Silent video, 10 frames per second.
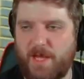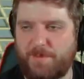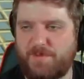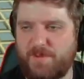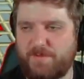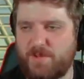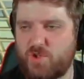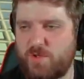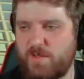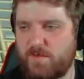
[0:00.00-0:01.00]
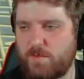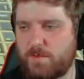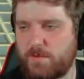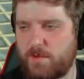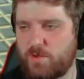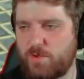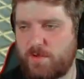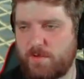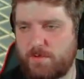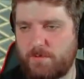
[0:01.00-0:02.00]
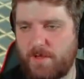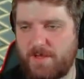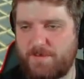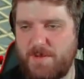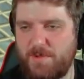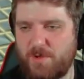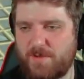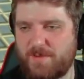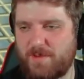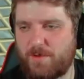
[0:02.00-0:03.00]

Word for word: Ramsi, was, was, studierst du? Nee, du studierst, nee, ich bin immer noch das,